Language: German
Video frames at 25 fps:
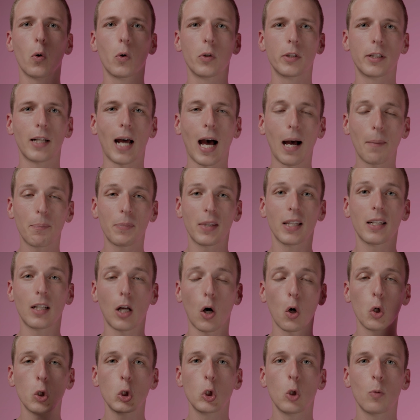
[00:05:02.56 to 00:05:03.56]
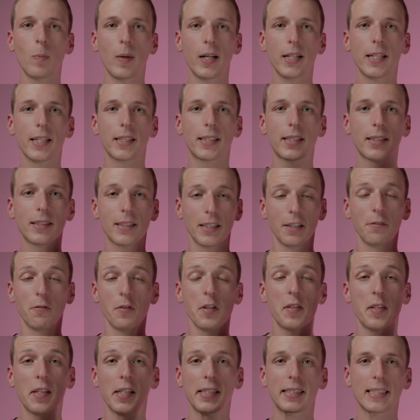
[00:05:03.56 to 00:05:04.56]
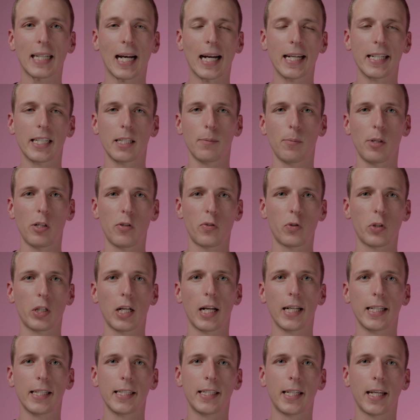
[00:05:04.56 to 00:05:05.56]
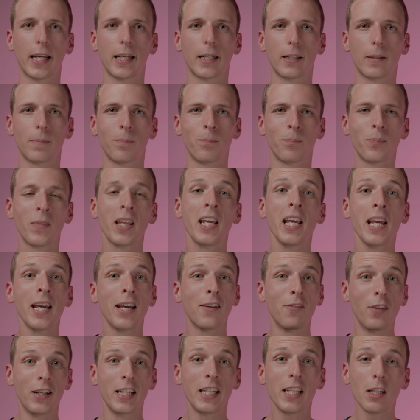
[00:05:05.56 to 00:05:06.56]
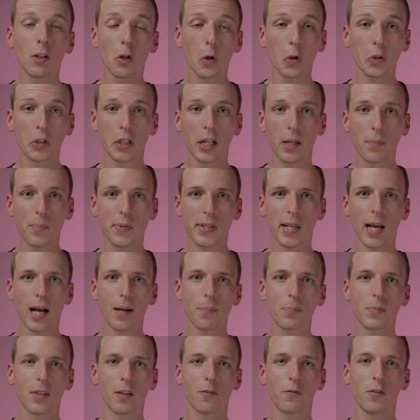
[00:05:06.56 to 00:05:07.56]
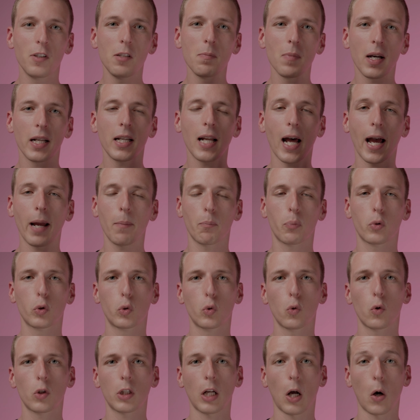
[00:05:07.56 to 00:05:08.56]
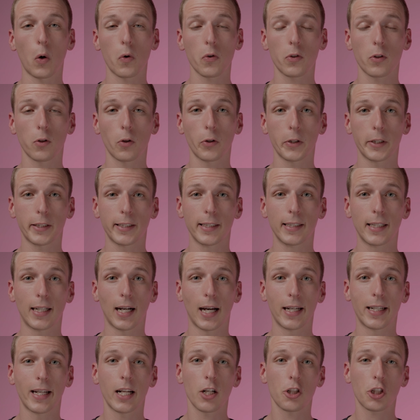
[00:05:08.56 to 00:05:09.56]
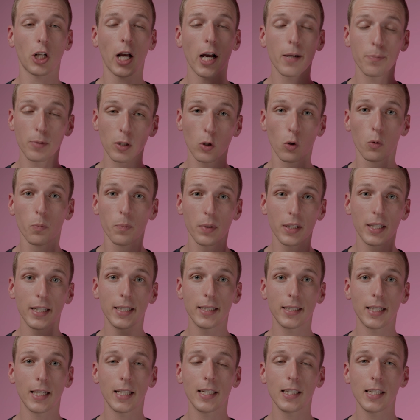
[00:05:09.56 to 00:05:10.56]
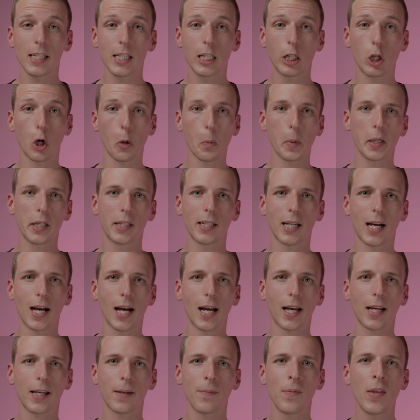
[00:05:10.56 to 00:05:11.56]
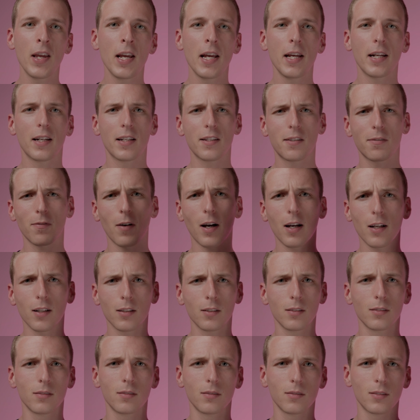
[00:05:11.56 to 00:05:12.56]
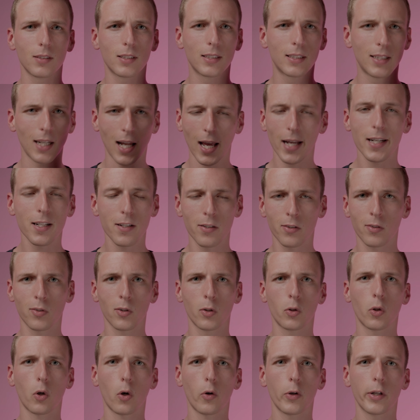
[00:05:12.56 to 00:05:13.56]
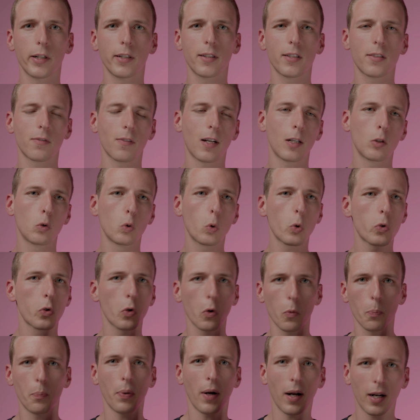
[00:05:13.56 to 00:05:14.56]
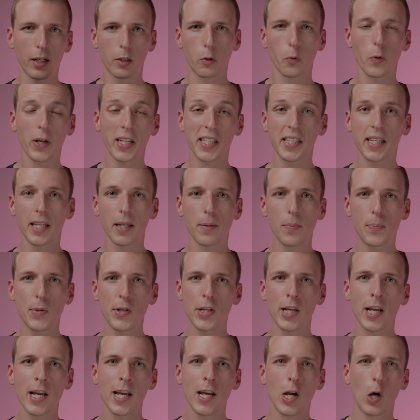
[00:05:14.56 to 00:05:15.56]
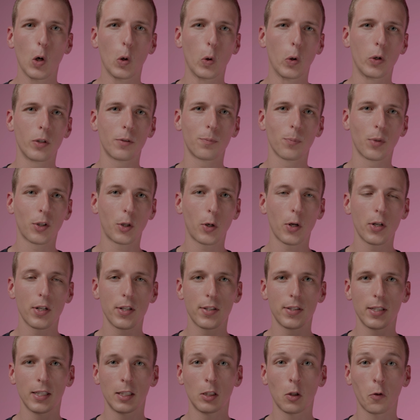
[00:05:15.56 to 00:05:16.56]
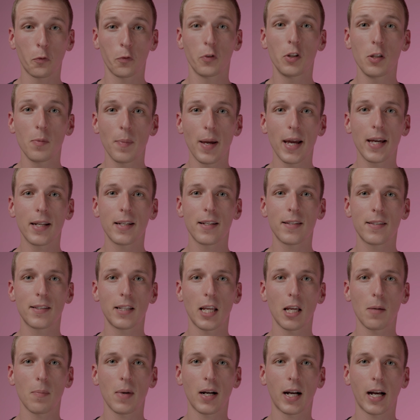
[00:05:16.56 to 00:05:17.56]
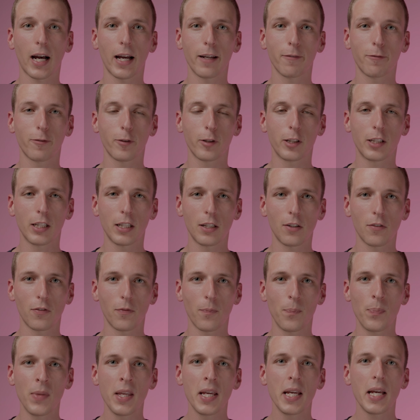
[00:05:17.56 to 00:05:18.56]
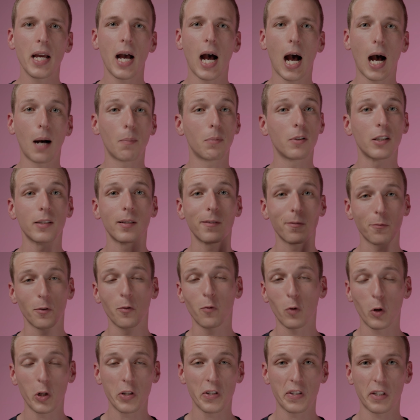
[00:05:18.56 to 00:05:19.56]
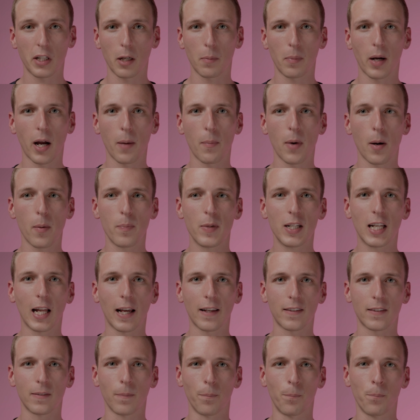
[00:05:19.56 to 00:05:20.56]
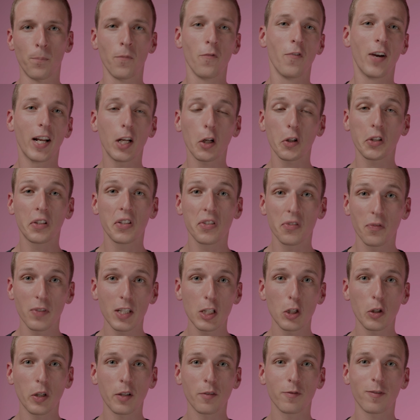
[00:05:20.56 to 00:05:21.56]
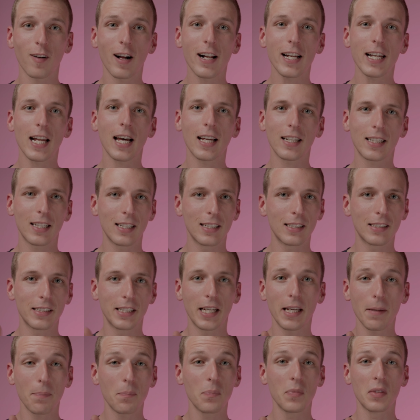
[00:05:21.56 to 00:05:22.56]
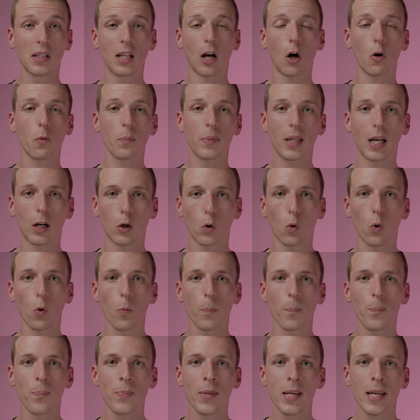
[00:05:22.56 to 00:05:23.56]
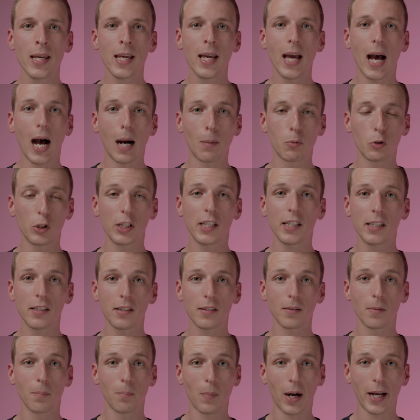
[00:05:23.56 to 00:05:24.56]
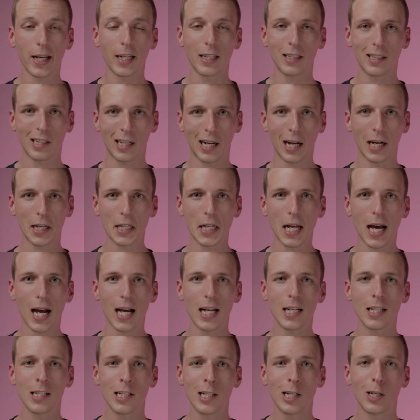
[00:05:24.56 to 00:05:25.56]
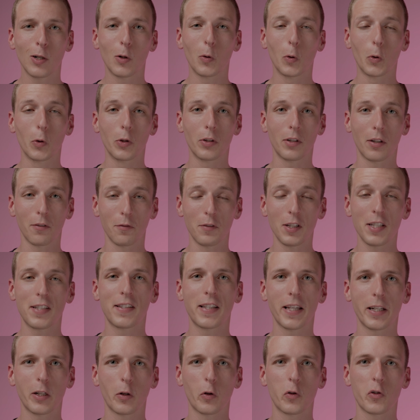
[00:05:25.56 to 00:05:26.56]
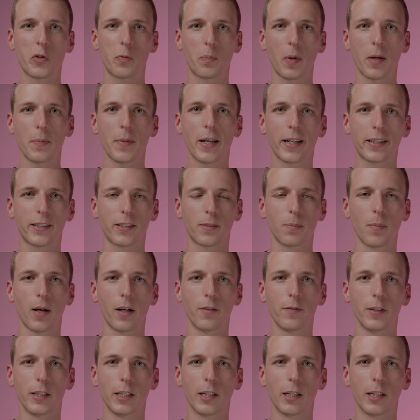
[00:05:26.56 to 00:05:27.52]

und habe dann auch nochmal eine gewisse Dreidimensionalität. Wenn ihr noch Tipps habt, wie man ein Produkt ausleuchten kann, dann schreibt ihr unbedingt in die Kommentare. Das war ein kleines Tutorial, das waren nur so ein paar Quick-Tipps und man könnte sich noch viel mehr in das Thema rein vertiefen, aber wir wollen es dabei mal belassen. Wenn euch das Video gefallen hat, gebt einen Daumen nach oben, abonniert meinen Kanal und wir sehen uns beim nächsten Mal